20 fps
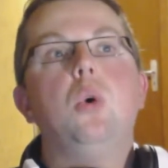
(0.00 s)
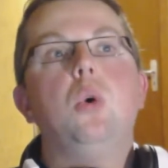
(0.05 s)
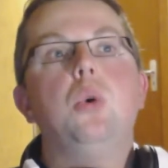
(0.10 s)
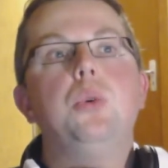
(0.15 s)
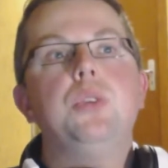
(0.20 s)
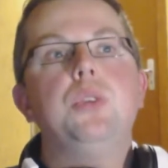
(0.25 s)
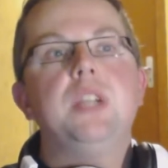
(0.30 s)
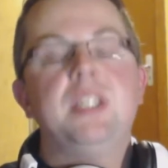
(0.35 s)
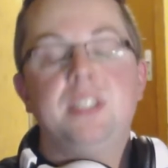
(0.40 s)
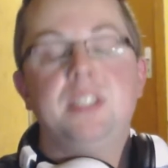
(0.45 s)

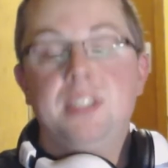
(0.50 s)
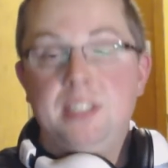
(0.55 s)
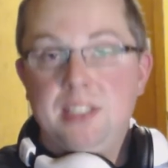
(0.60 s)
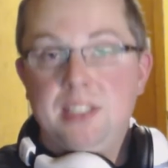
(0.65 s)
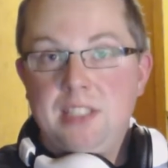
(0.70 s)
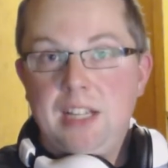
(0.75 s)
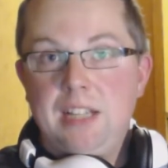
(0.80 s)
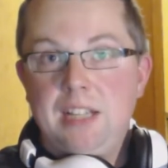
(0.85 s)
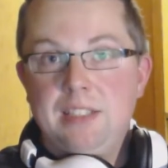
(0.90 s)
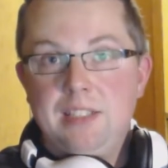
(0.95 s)
Und es ist
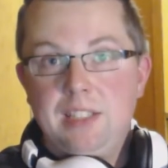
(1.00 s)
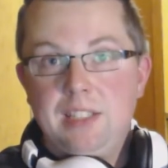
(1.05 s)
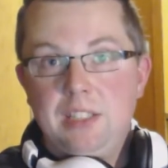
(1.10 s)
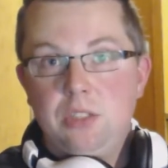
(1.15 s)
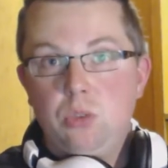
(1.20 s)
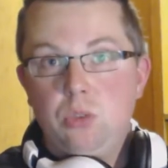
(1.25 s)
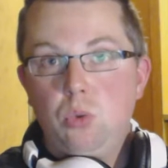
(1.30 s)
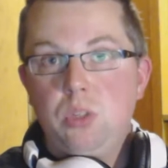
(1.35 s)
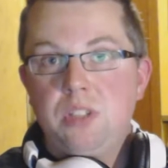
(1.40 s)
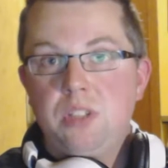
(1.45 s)
jetzt
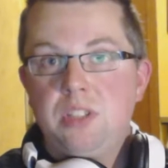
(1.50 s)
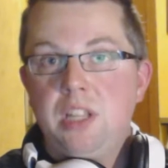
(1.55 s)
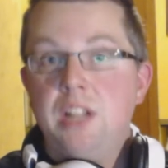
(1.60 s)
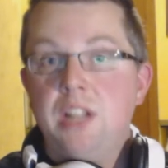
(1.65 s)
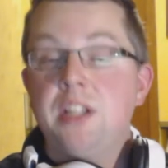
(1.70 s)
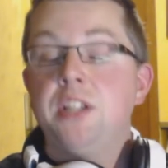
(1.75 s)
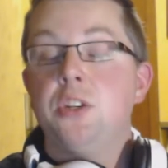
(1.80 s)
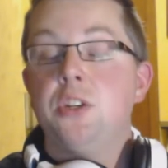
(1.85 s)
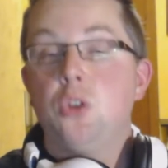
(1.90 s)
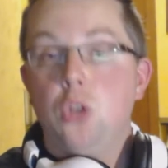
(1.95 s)
tatsächlich so, dass ich
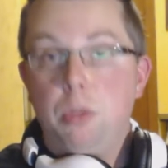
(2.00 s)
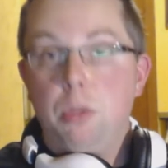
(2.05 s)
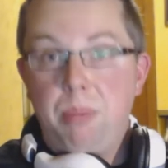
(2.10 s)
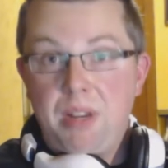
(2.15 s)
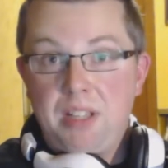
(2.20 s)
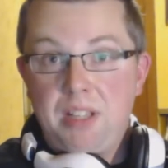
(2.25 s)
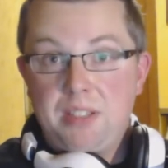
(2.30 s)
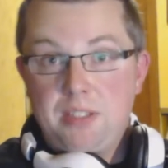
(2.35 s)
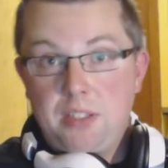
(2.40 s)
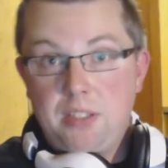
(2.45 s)
halt eine neue
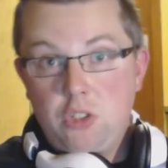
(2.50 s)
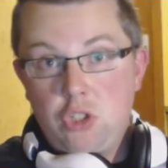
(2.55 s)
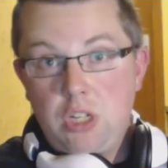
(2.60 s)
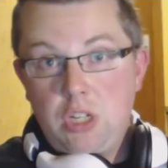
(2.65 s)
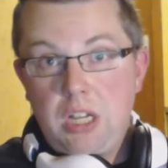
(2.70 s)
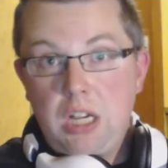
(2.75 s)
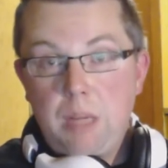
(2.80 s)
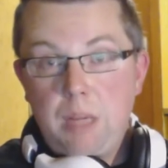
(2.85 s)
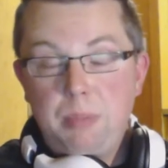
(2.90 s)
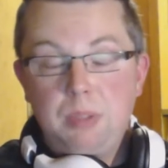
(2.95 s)

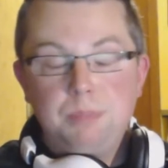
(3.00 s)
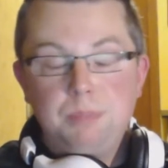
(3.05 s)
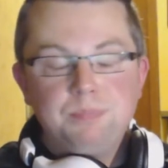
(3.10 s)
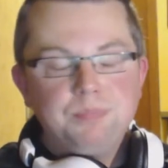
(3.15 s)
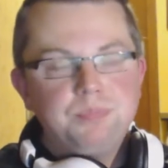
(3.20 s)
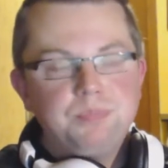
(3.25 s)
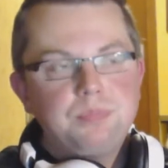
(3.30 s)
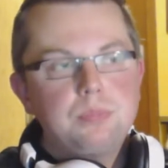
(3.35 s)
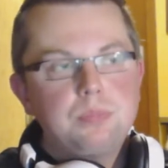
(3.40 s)
Playstation habe.